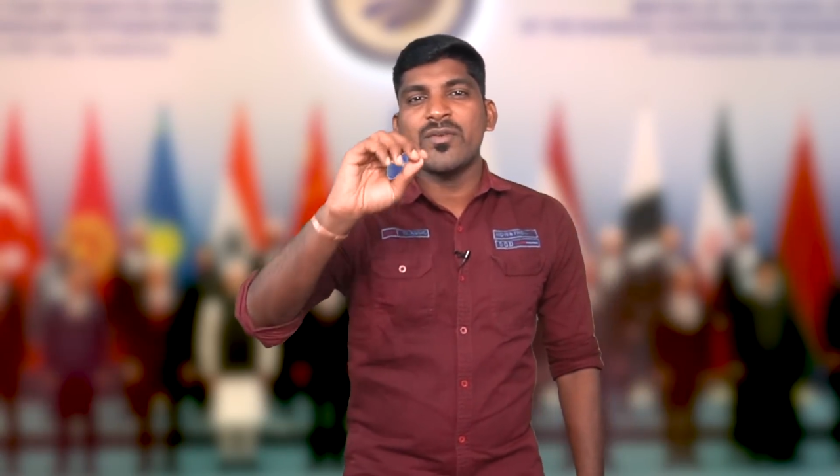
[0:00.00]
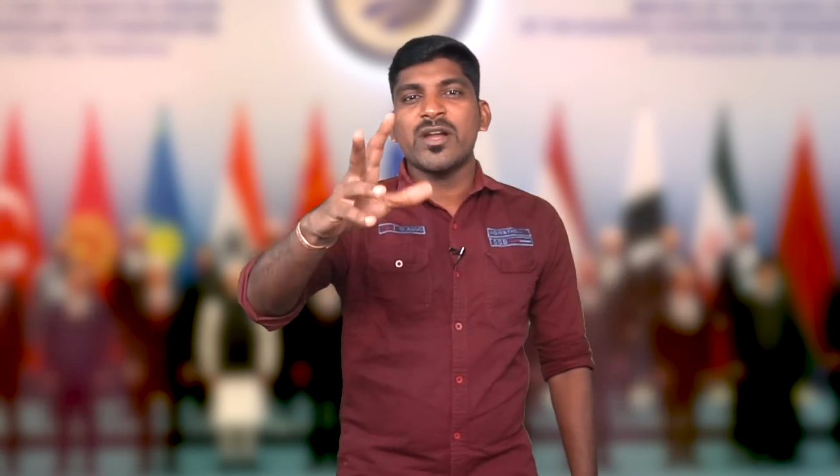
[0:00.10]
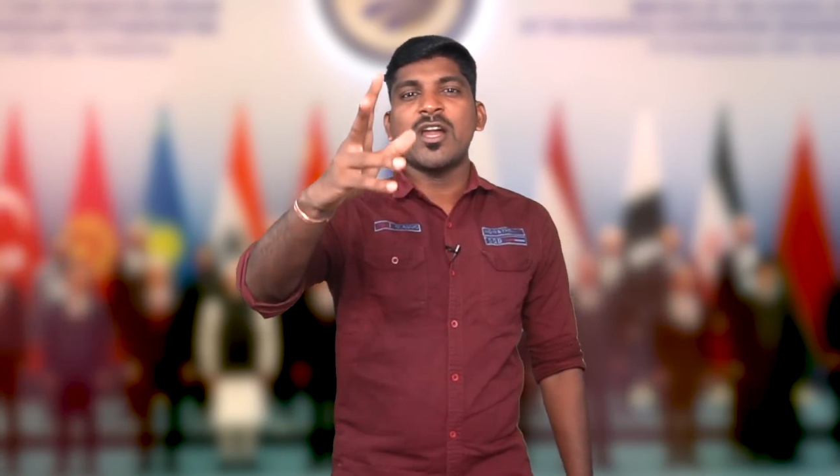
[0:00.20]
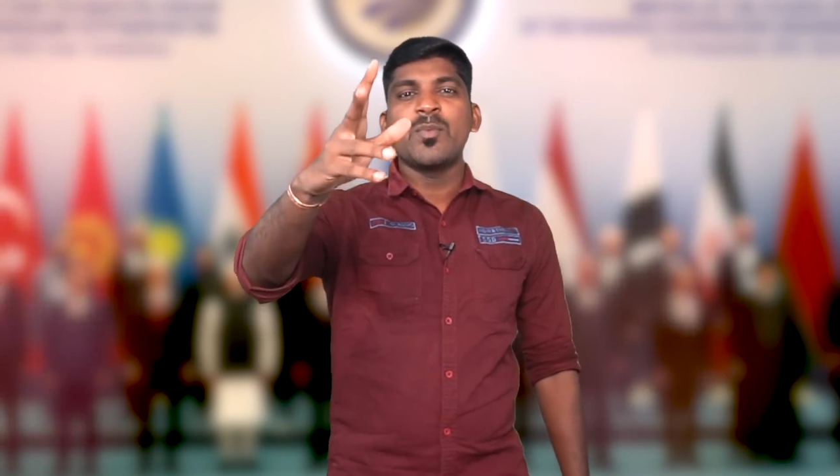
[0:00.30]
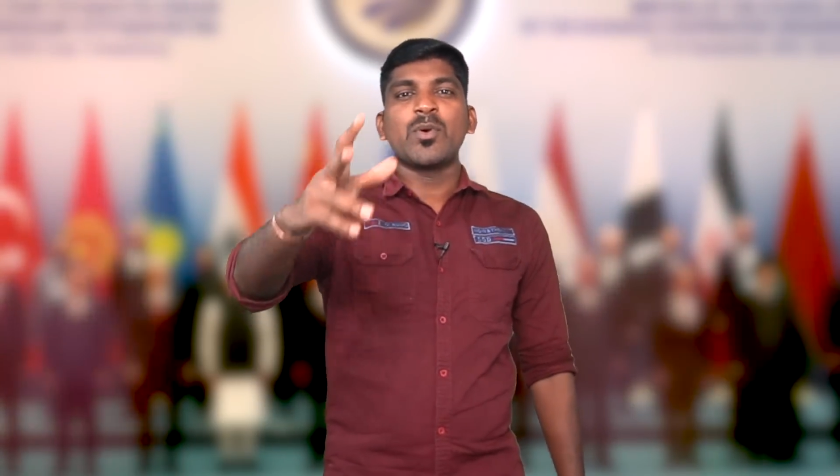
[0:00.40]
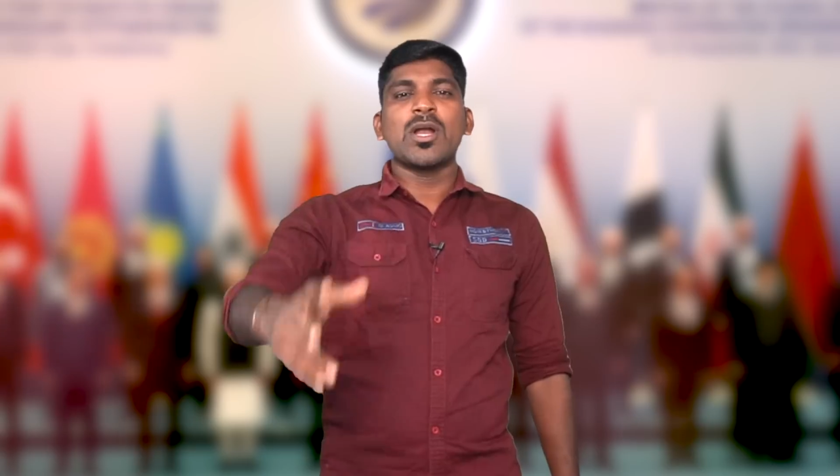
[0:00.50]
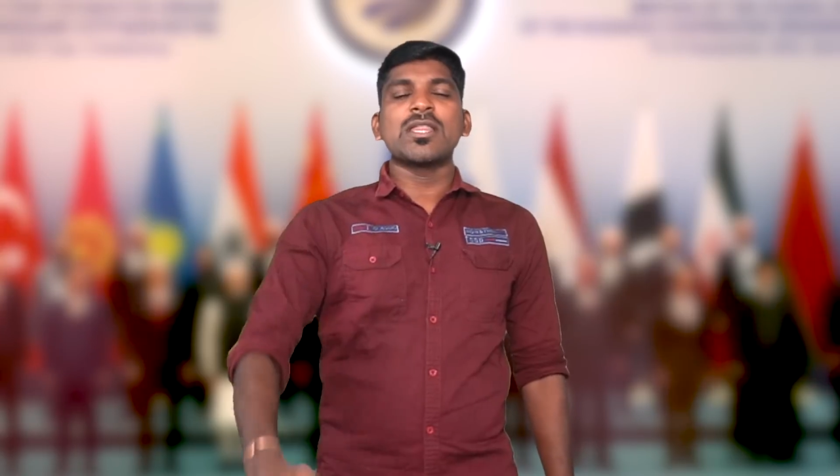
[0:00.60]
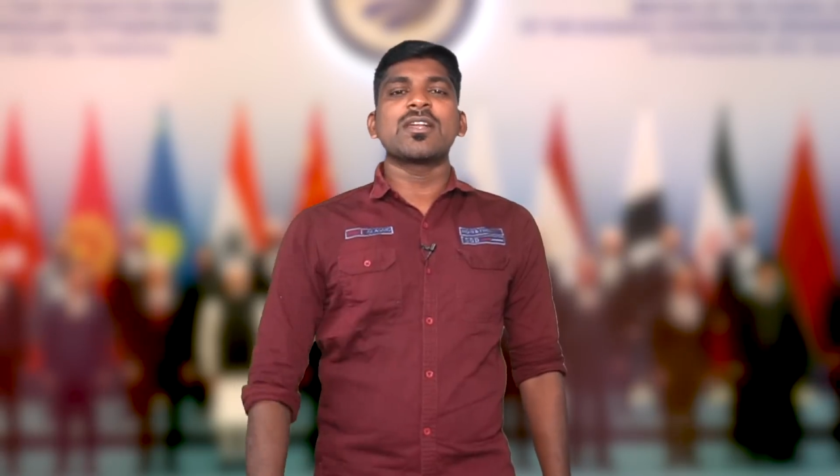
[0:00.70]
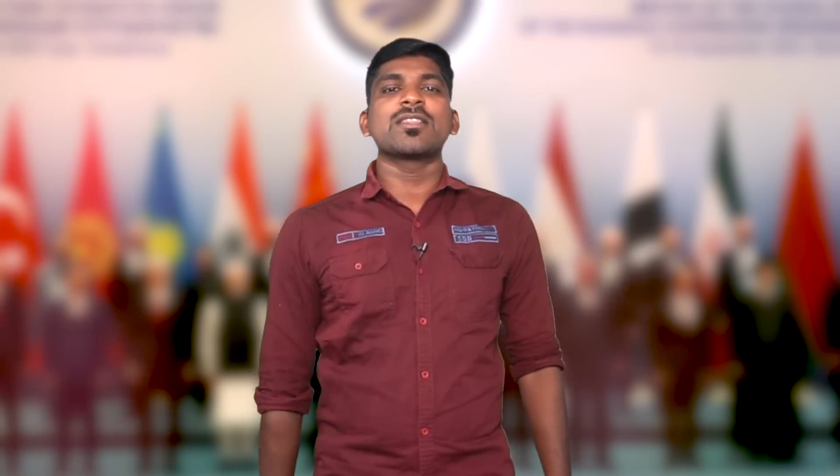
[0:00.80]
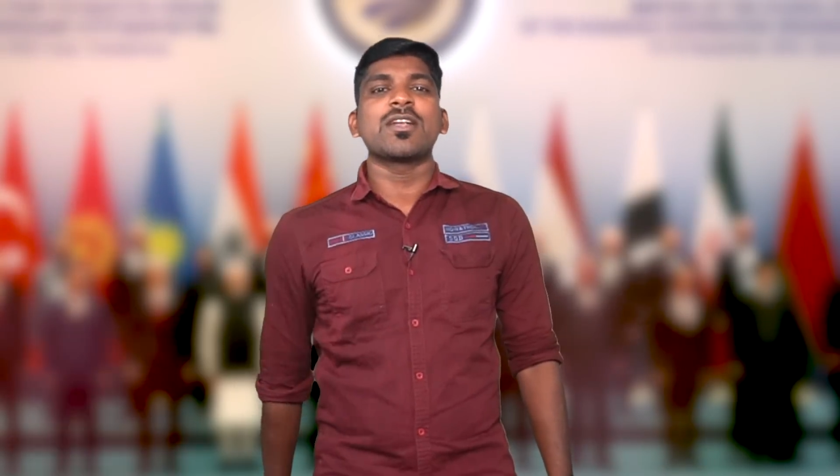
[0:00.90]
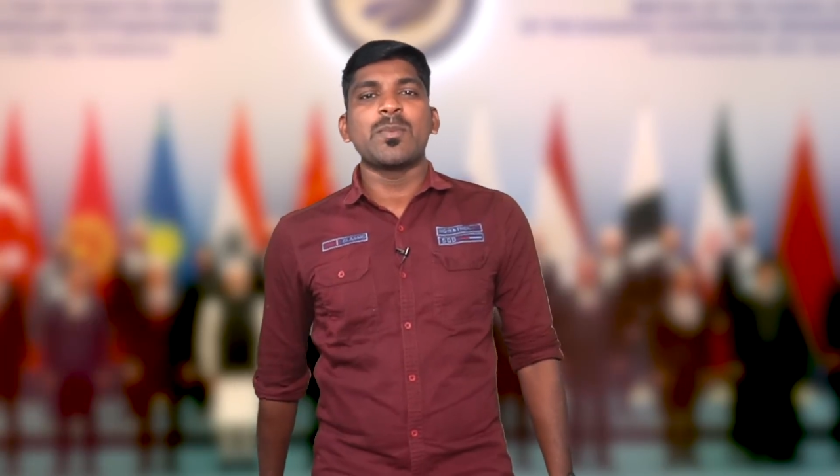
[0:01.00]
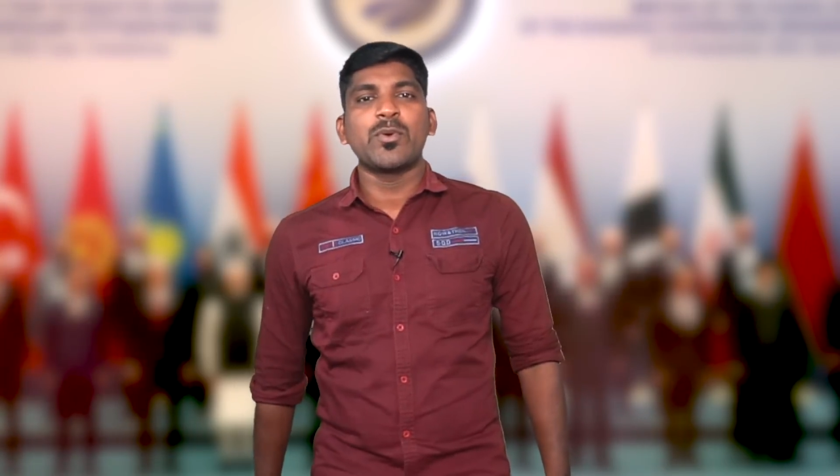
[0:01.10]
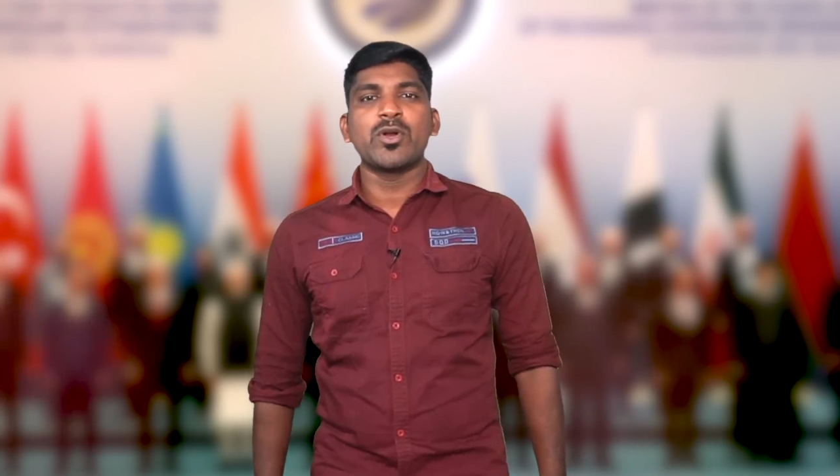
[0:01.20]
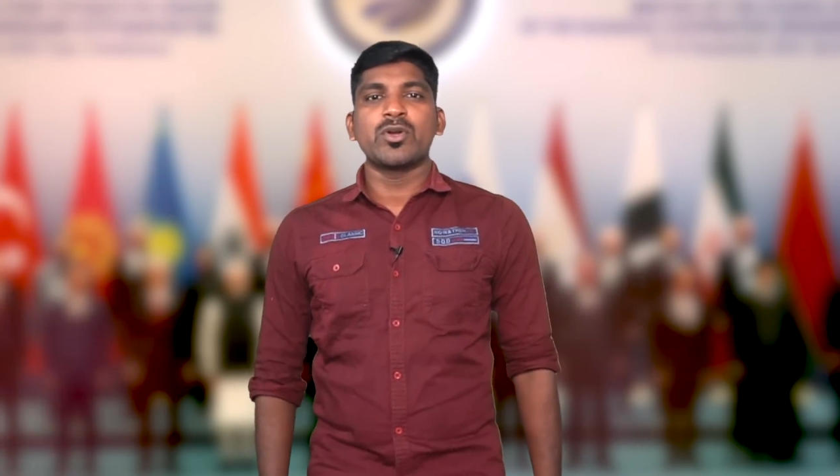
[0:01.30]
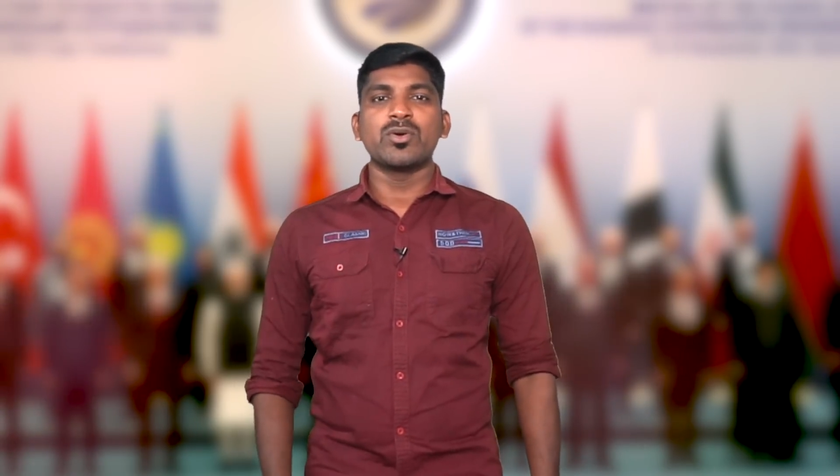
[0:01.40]
வேணாலும் பொருளாதார தடை
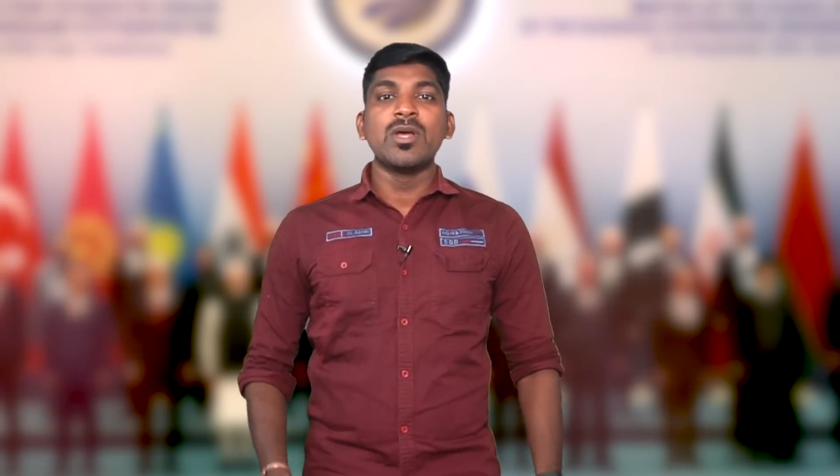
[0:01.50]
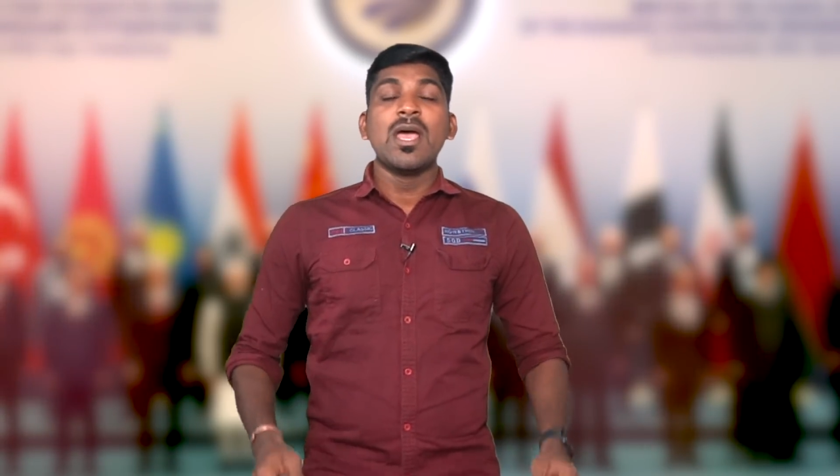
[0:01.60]
போடட்டும்